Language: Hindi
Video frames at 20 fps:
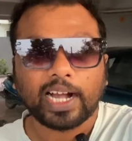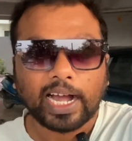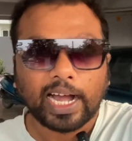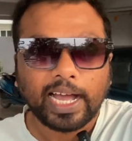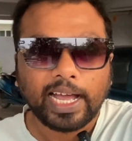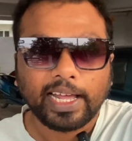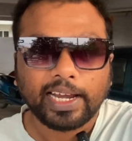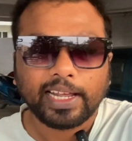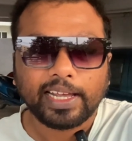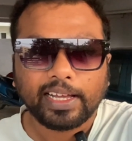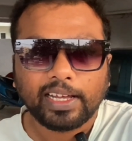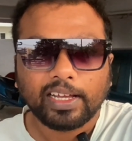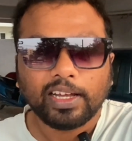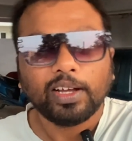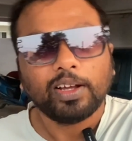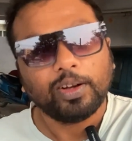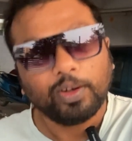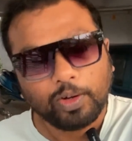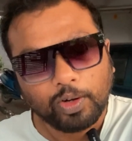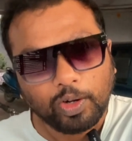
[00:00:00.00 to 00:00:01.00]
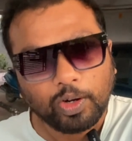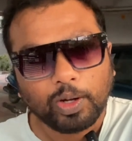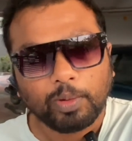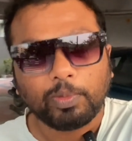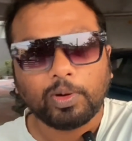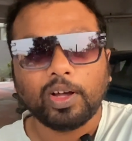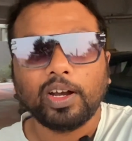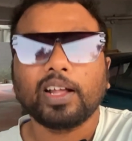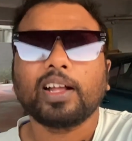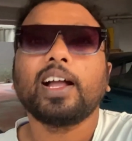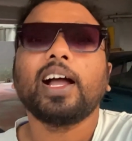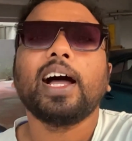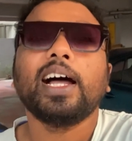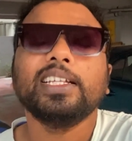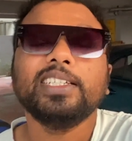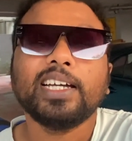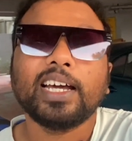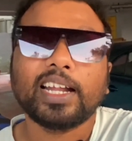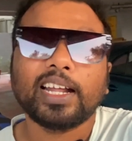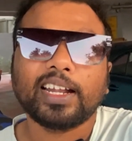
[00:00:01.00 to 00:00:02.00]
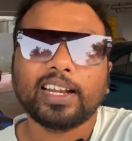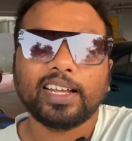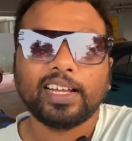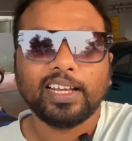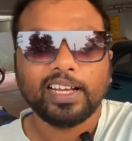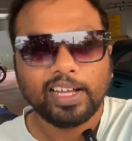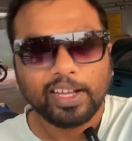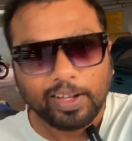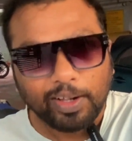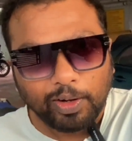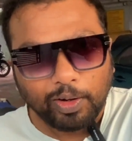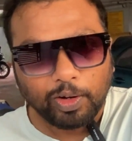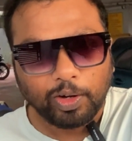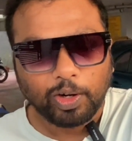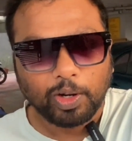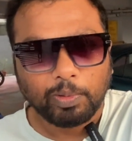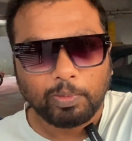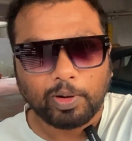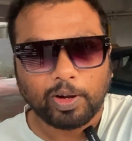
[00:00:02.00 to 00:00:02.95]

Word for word: कहाँ है रे लुल्लू मॉल कहाँ जा रहा है लुल्लू